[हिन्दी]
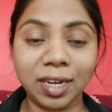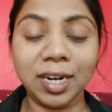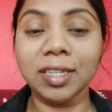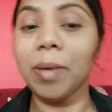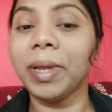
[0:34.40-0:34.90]

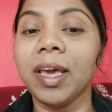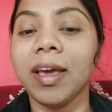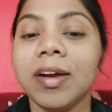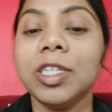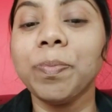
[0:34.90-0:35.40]
करना था मेरे
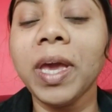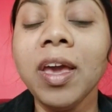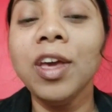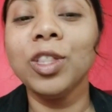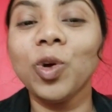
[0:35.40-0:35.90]
हेयर्स पे
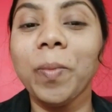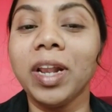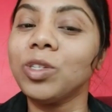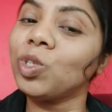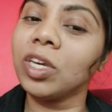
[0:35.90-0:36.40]
तो
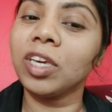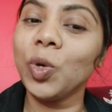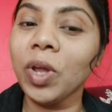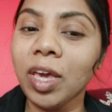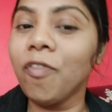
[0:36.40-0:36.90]
मैंने सोचा
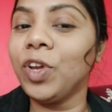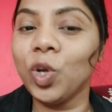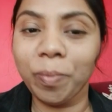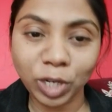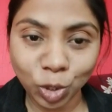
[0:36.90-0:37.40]
क्यों ना ये
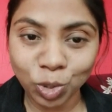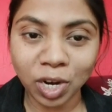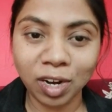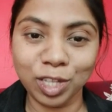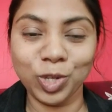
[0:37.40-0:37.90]
वीडियो मैं शूट
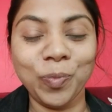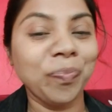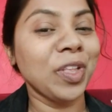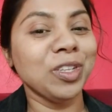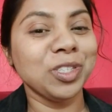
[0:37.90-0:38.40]
कर लेती हूँ
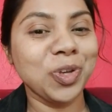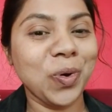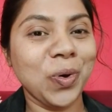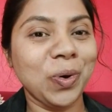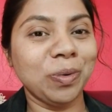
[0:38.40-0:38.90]
सो
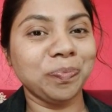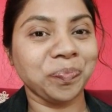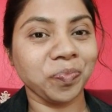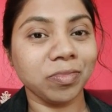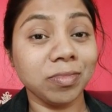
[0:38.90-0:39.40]
so,
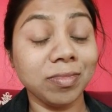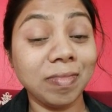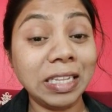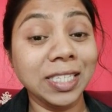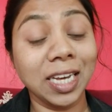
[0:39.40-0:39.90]

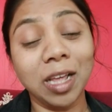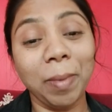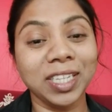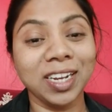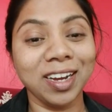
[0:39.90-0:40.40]
ज़्यादा
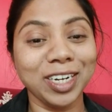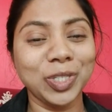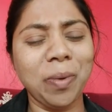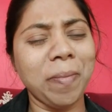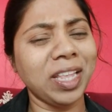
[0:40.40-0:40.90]
बातें ना
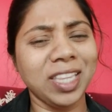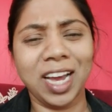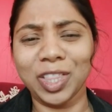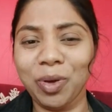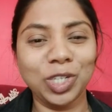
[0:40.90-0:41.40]
करते हुए मैं
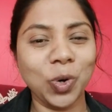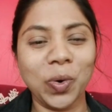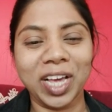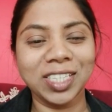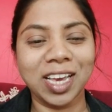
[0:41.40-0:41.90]
दिखाती हूँ ये
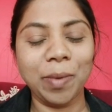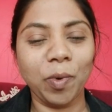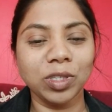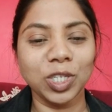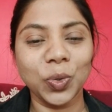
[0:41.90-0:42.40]
छोटा सा ये
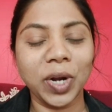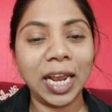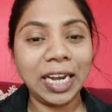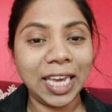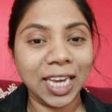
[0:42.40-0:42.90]
प्रोसीड्यूर
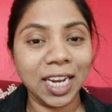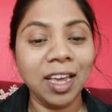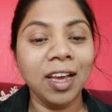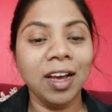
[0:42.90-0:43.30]
है लेकिन